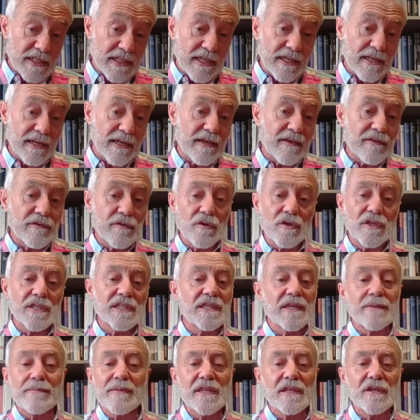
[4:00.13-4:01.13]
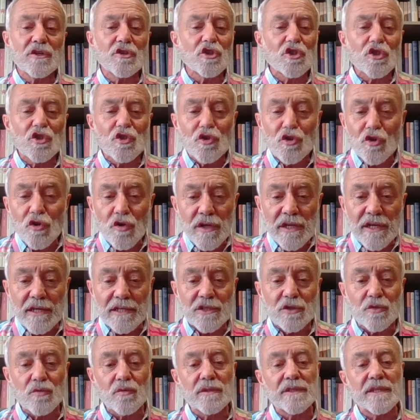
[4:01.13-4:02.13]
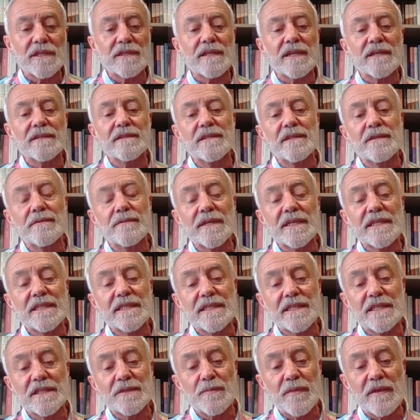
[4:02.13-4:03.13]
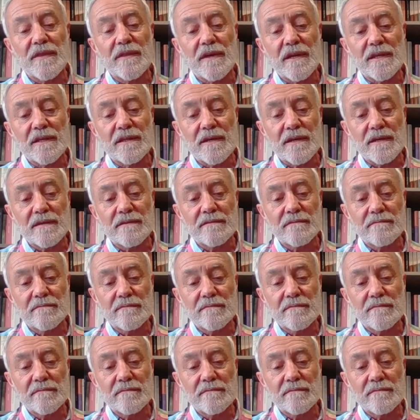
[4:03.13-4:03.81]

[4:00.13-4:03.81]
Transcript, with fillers: generaciones de médicos no les resulta atractiva esta especialidad.